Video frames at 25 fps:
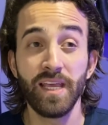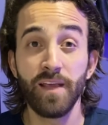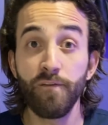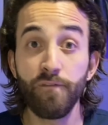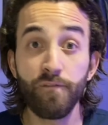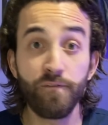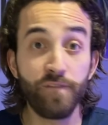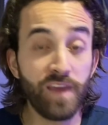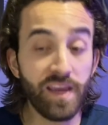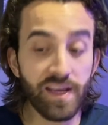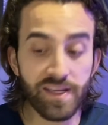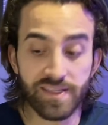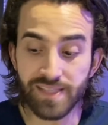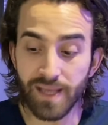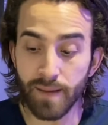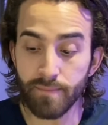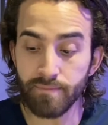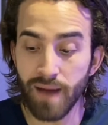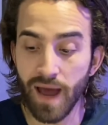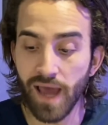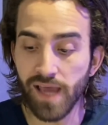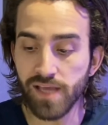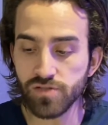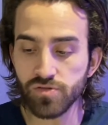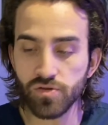que fixa
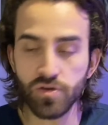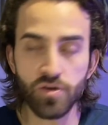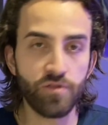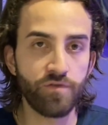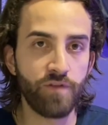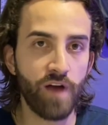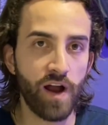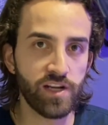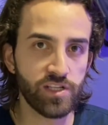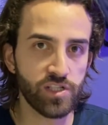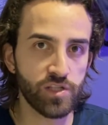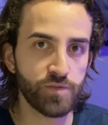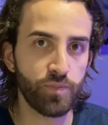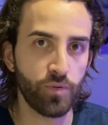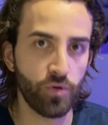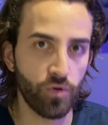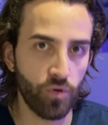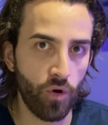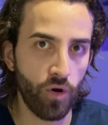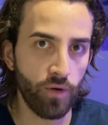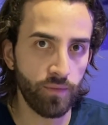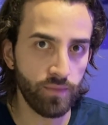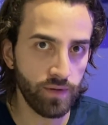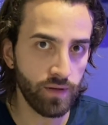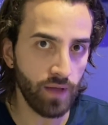mais do que o versus por
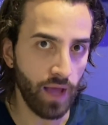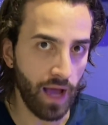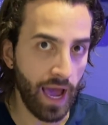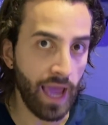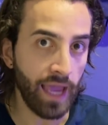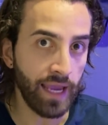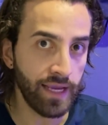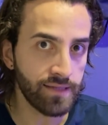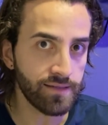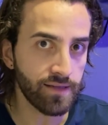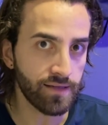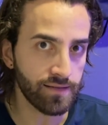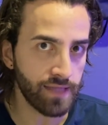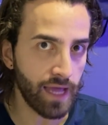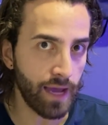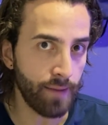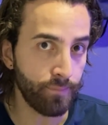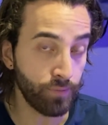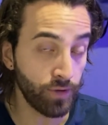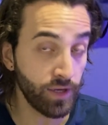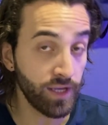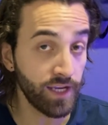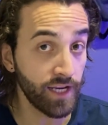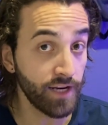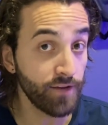homem, ainda tá,
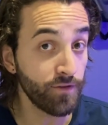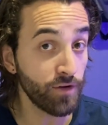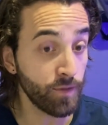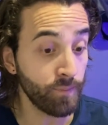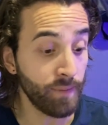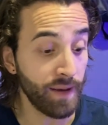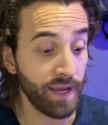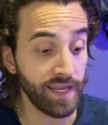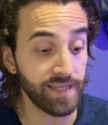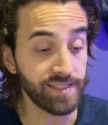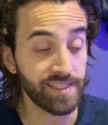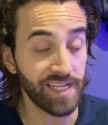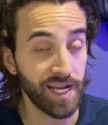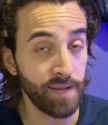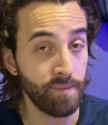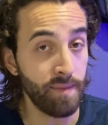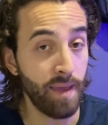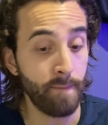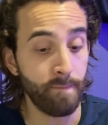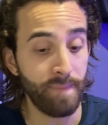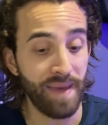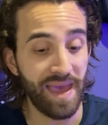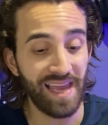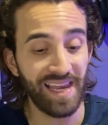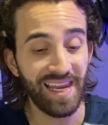por incrível que pareça, na
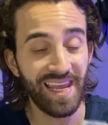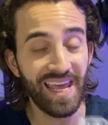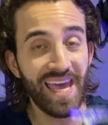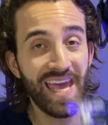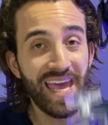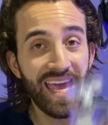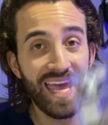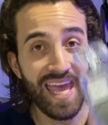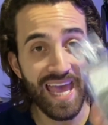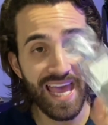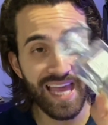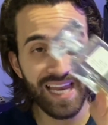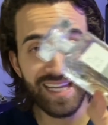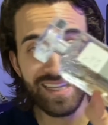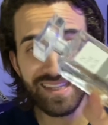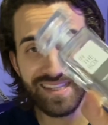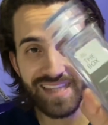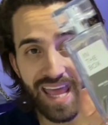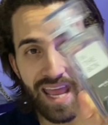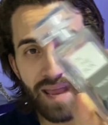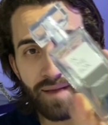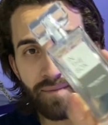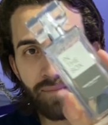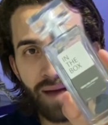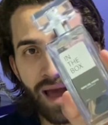minha pele, ele
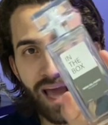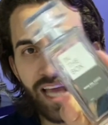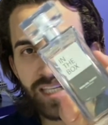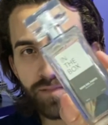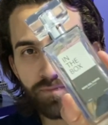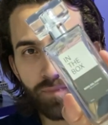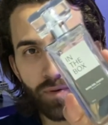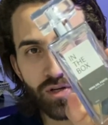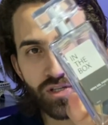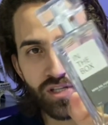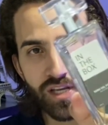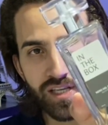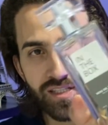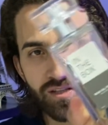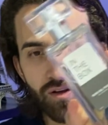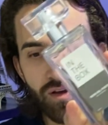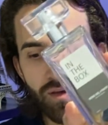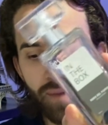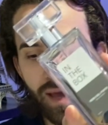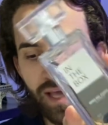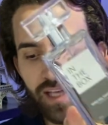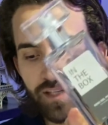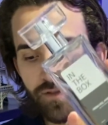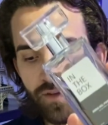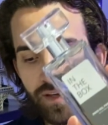tem mais projeção e
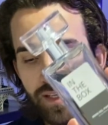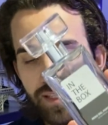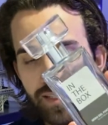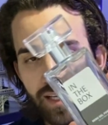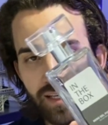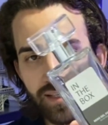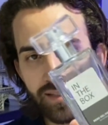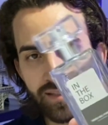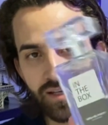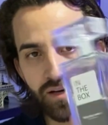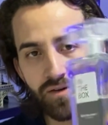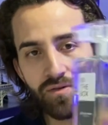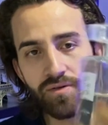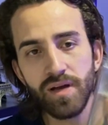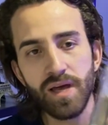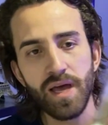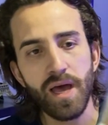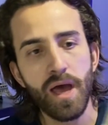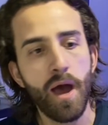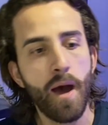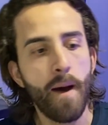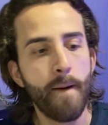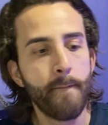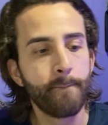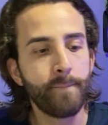mais fixação,
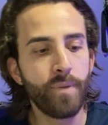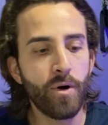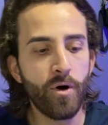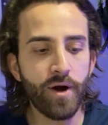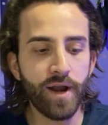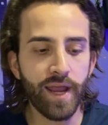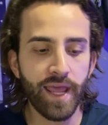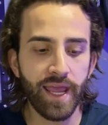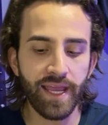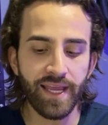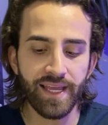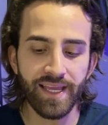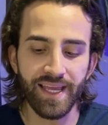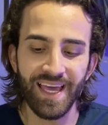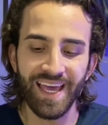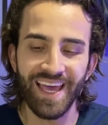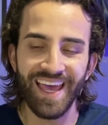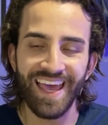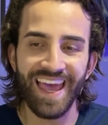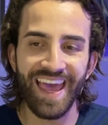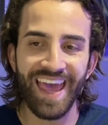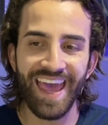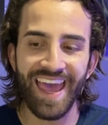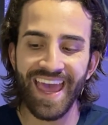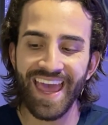porém,
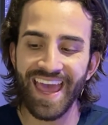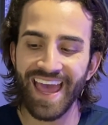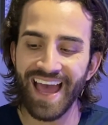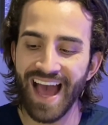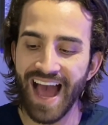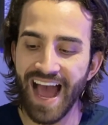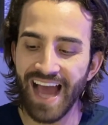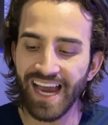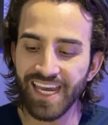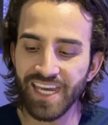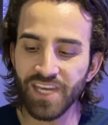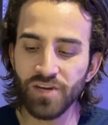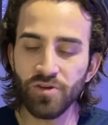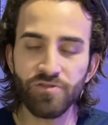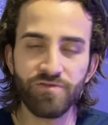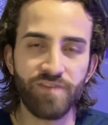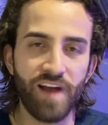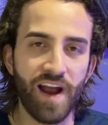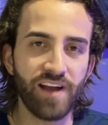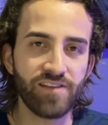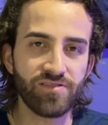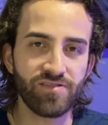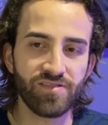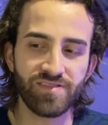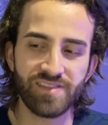é, aqui no
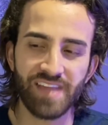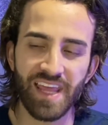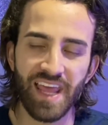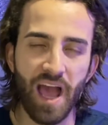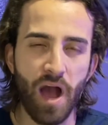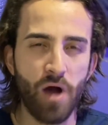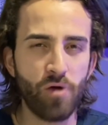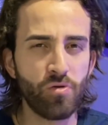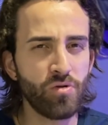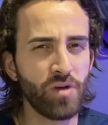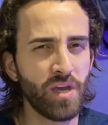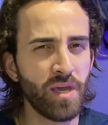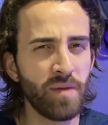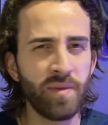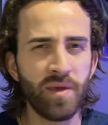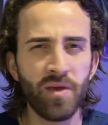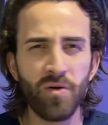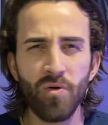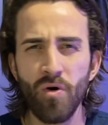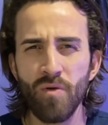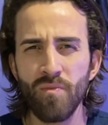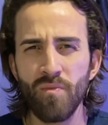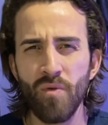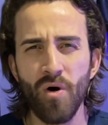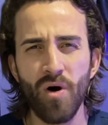versus tem algo que me
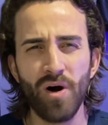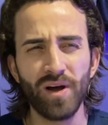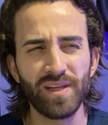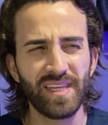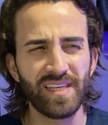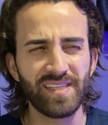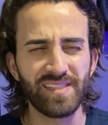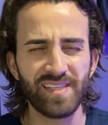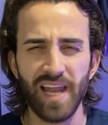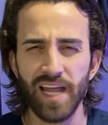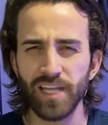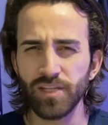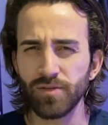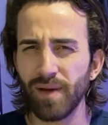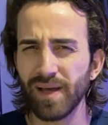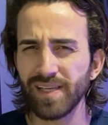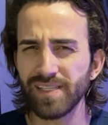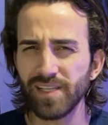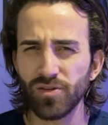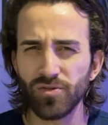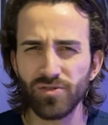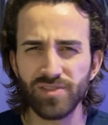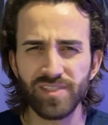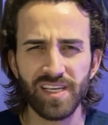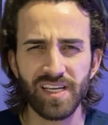incomoda, esse lado
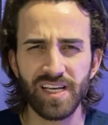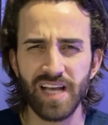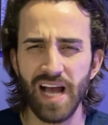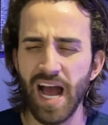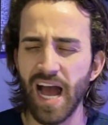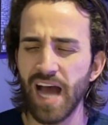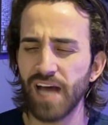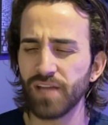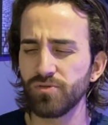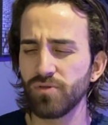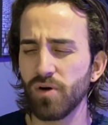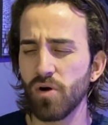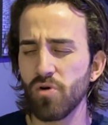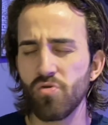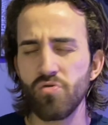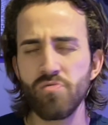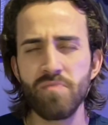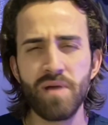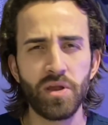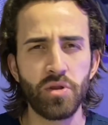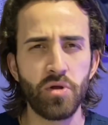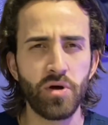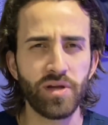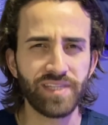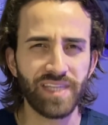mais adocicado,
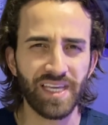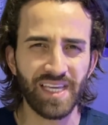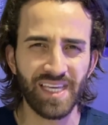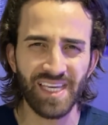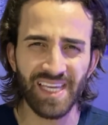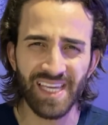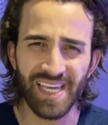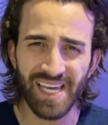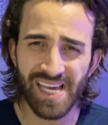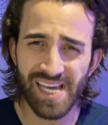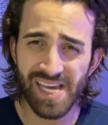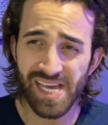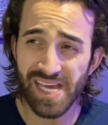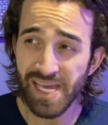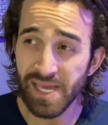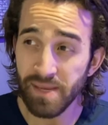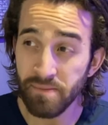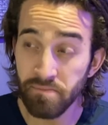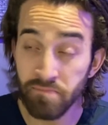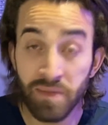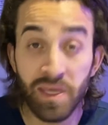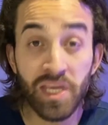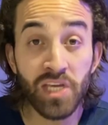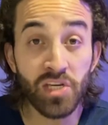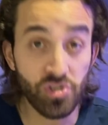alguma nota que
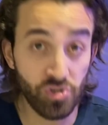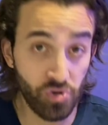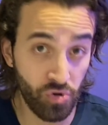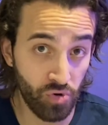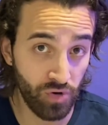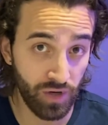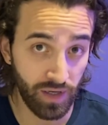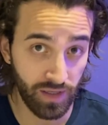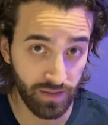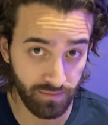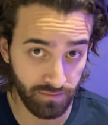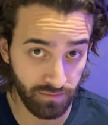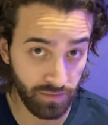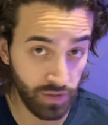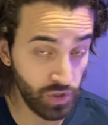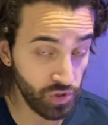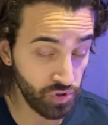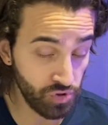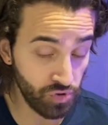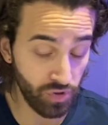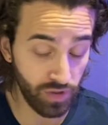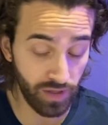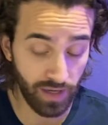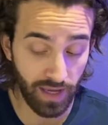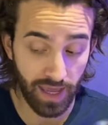me enjoa, me
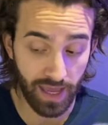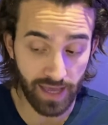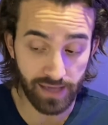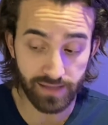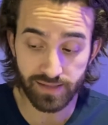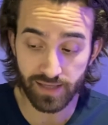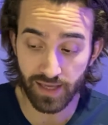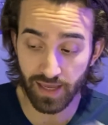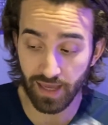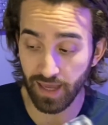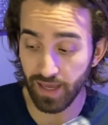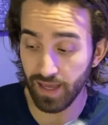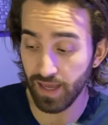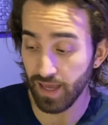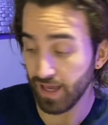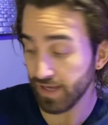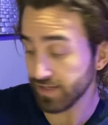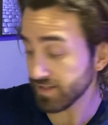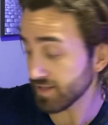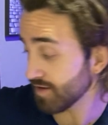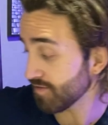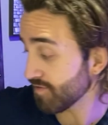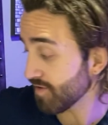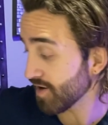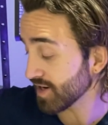enjoa, essa, é,
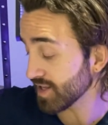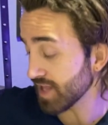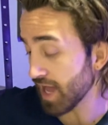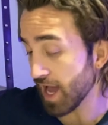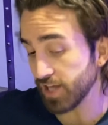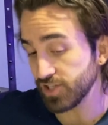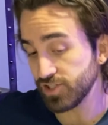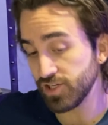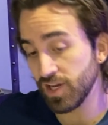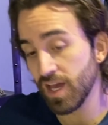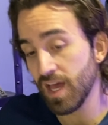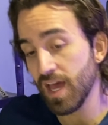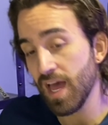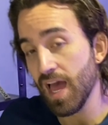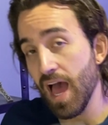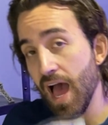essa é a verdade.